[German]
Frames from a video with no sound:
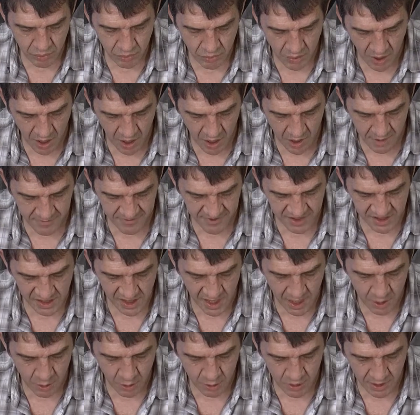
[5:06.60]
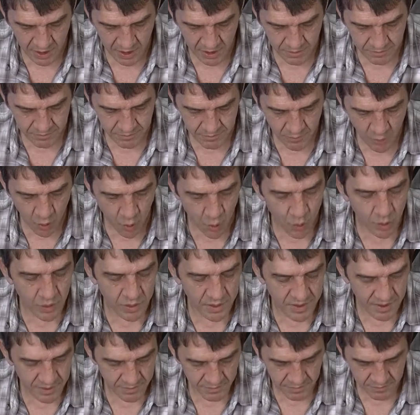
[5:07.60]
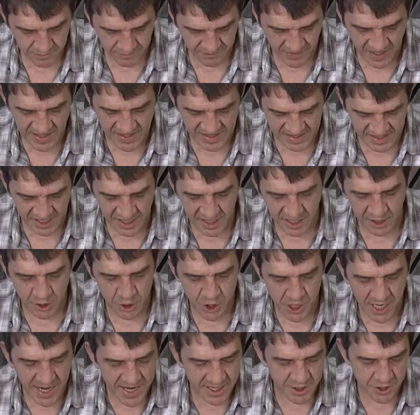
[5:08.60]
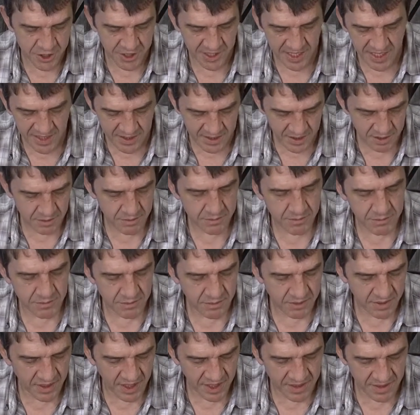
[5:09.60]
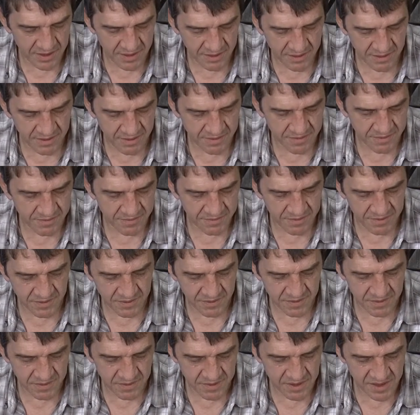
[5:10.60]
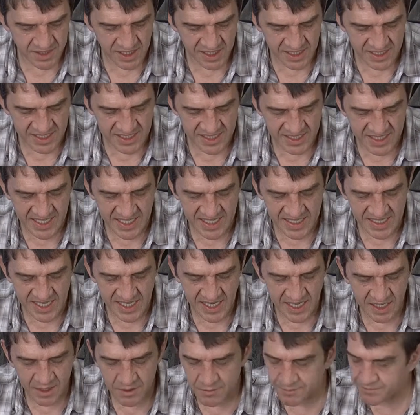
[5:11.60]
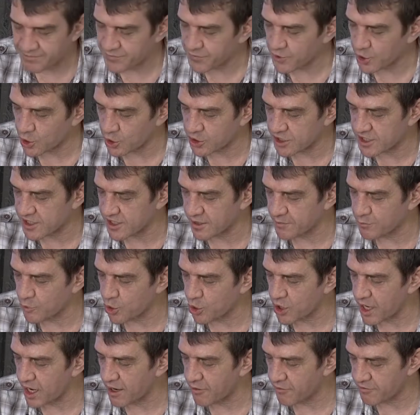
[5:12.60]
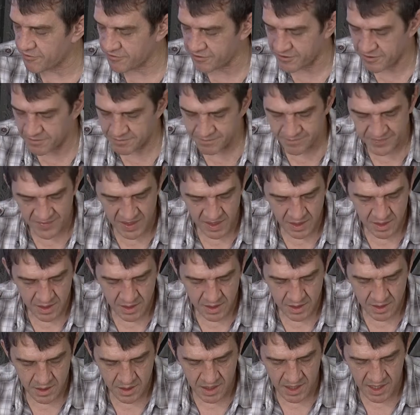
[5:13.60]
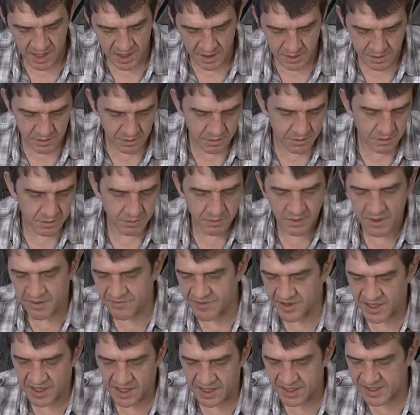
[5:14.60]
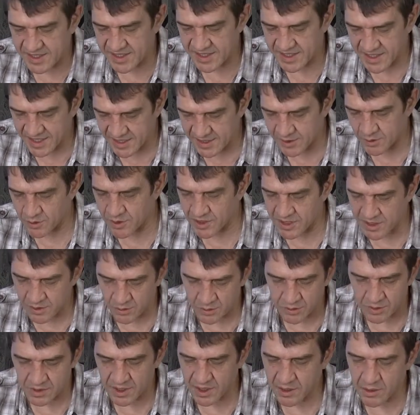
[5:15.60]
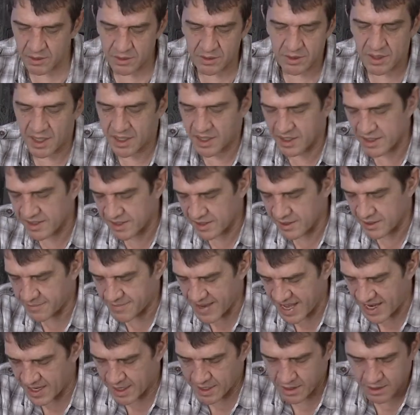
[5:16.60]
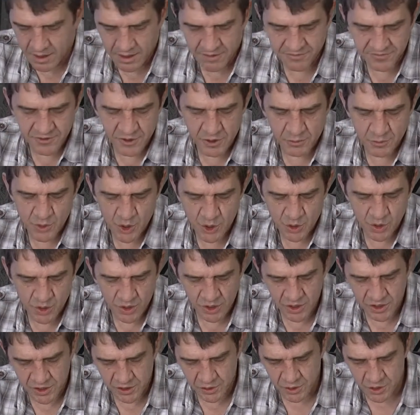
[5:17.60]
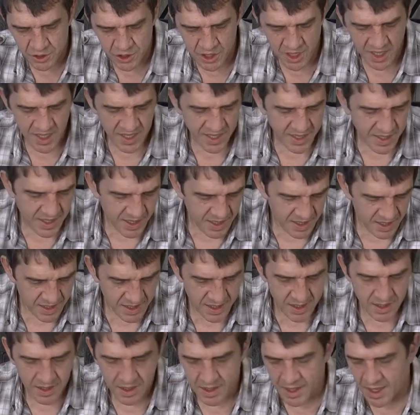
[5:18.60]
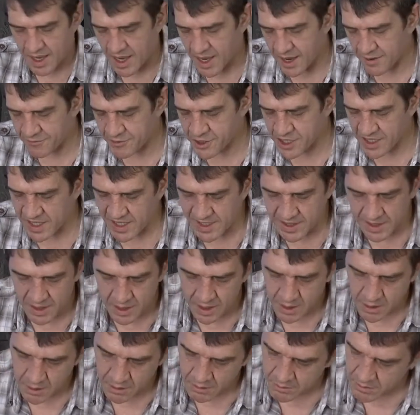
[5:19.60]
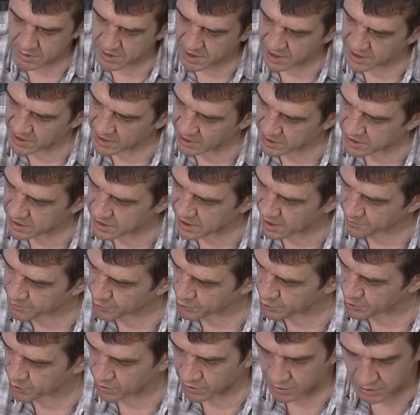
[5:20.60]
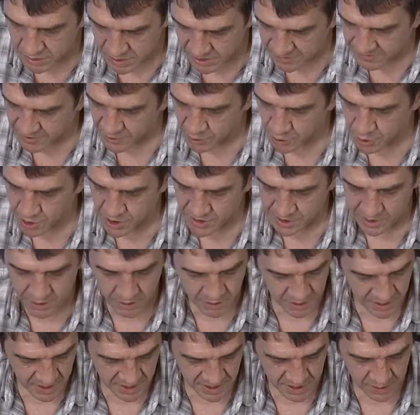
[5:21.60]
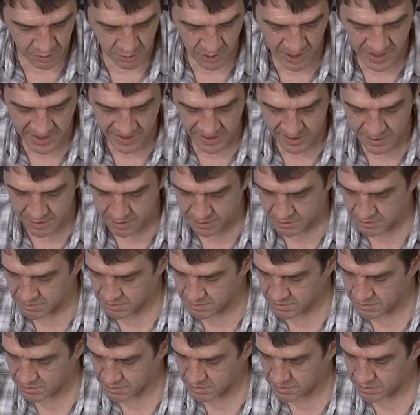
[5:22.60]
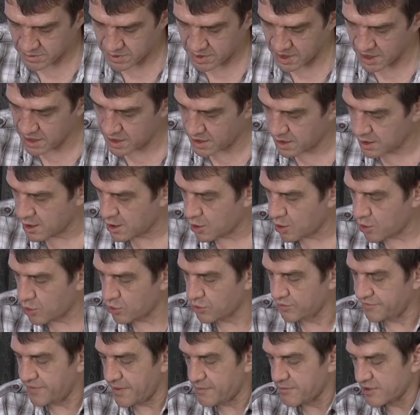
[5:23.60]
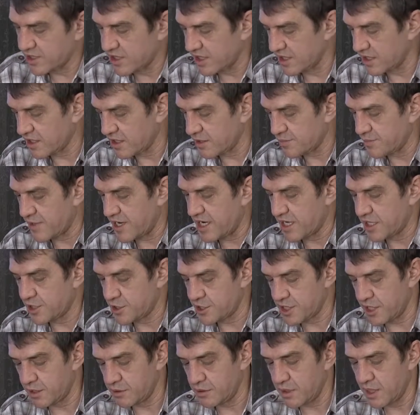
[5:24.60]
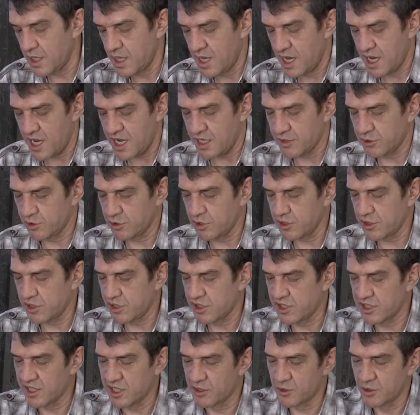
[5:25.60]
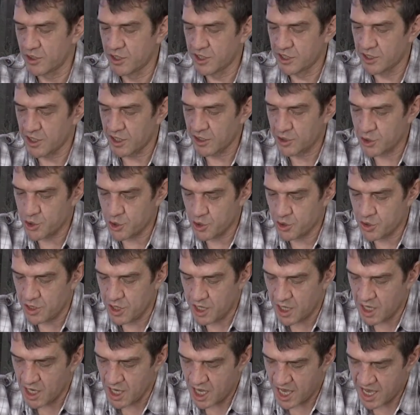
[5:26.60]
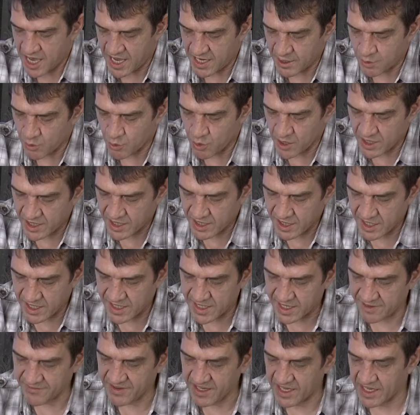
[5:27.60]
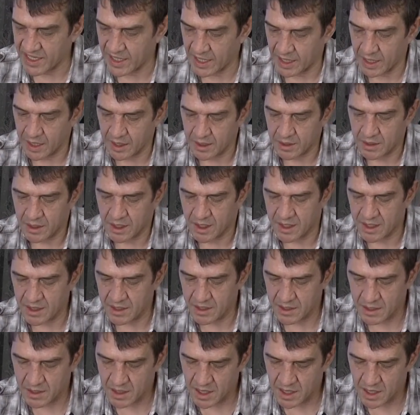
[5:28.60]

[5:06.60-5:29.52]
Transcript: Da haben wir sie auch. Ne? Und wenn sie dann schräg steht, dann setzen diese trotzdem noch auf. Also da verkratzt nichts oder so, die könnt ihr ganz normal auch auf so einem schönen Holztisch äh, aufstellen und es geht nichts kaputt und sie verrutscht natürlich nicht so leicht. Ja? Und wenn man sich das mal anschaut, also das ist natürlich dann schon ein ordentlicher Winkel. Gell?